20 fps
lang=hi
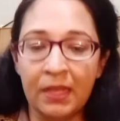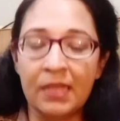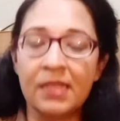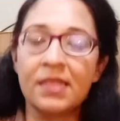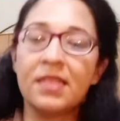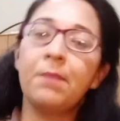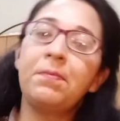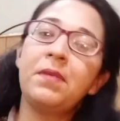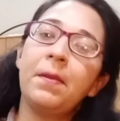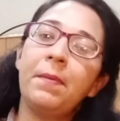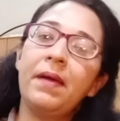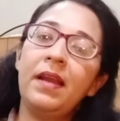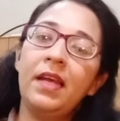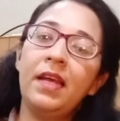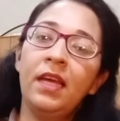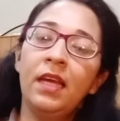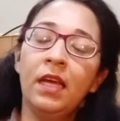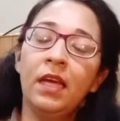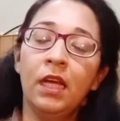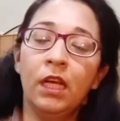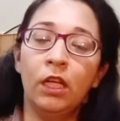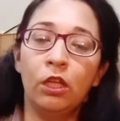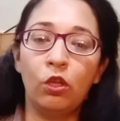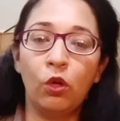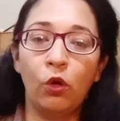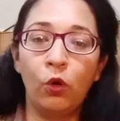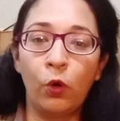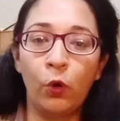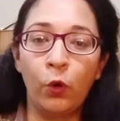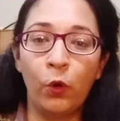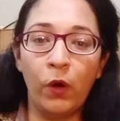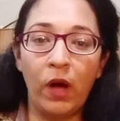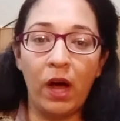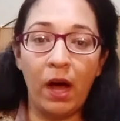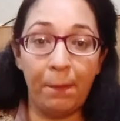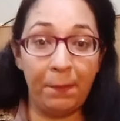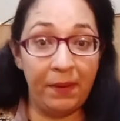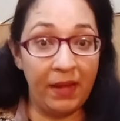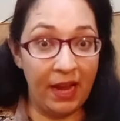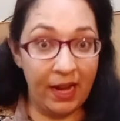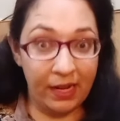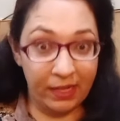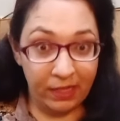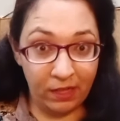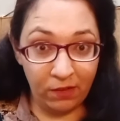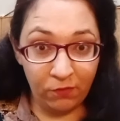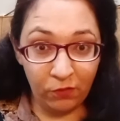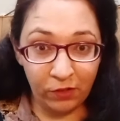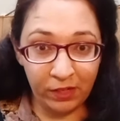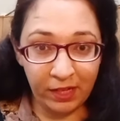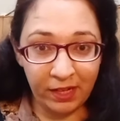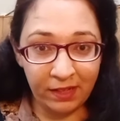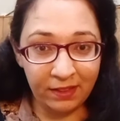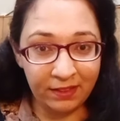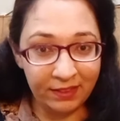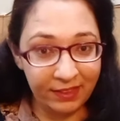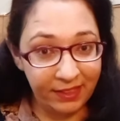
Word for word: सबसे पहले तो आपने एक्टिव होना है